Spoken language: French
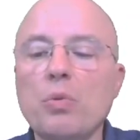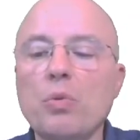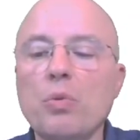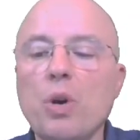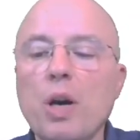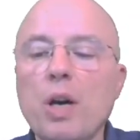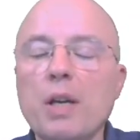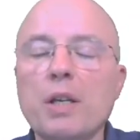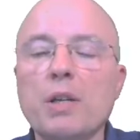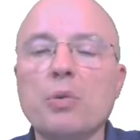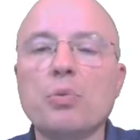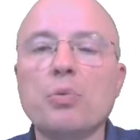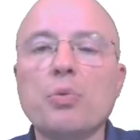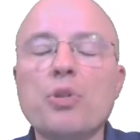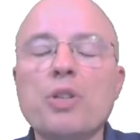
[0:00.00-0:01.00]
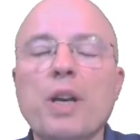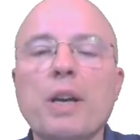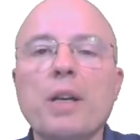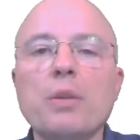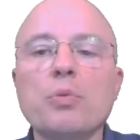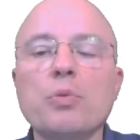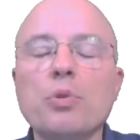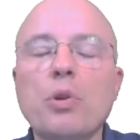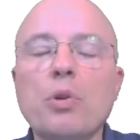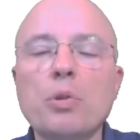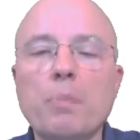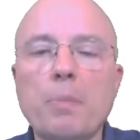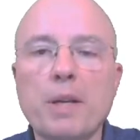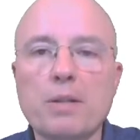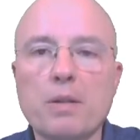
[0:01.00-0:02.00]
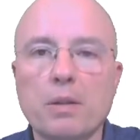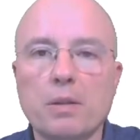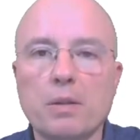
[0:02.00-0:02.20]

E1 et E2 chacun de 30 personnes.